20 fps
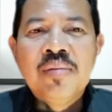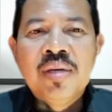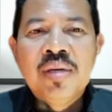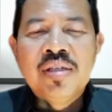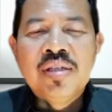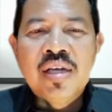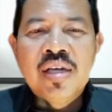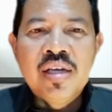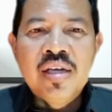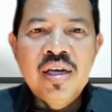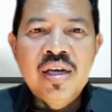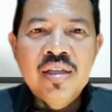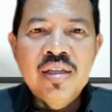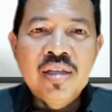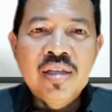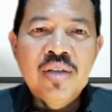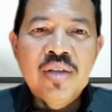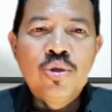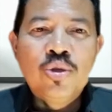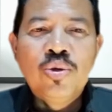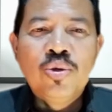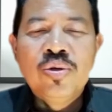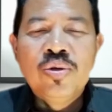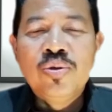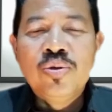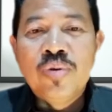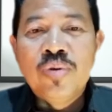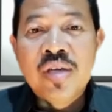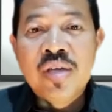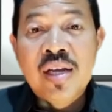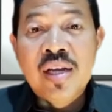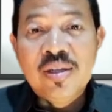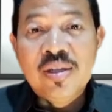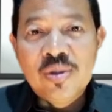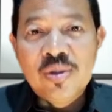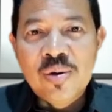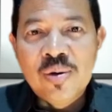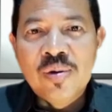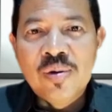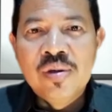nama saya Tato
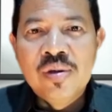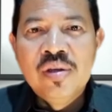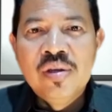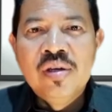Nuryanto,